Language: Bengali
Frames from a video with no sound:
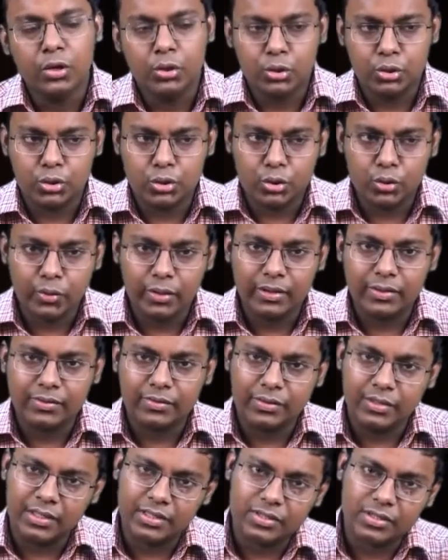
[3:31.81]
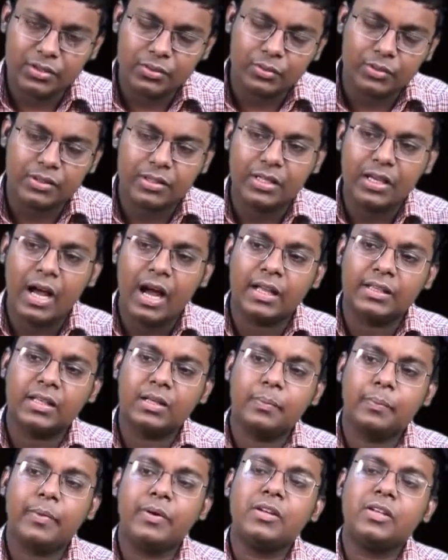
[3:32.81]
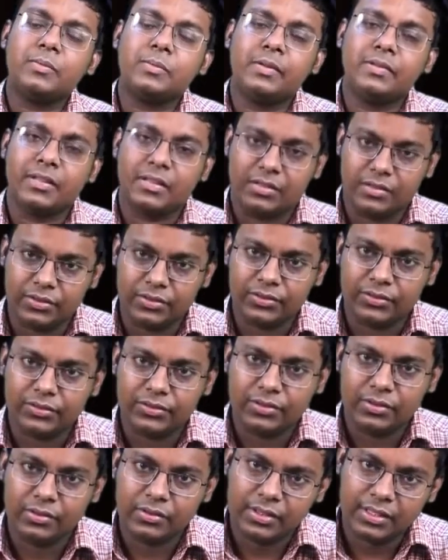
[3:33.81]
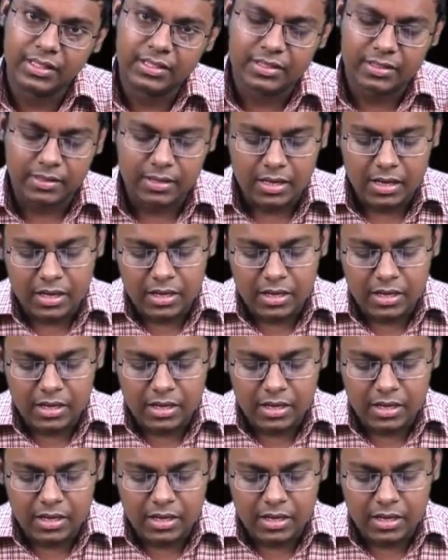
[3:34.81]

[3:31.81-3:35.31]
টু শো ইটস রিলেশন উইথ দি আদার পার্ট অফ দি সেন্টেন্স ঠিক আছে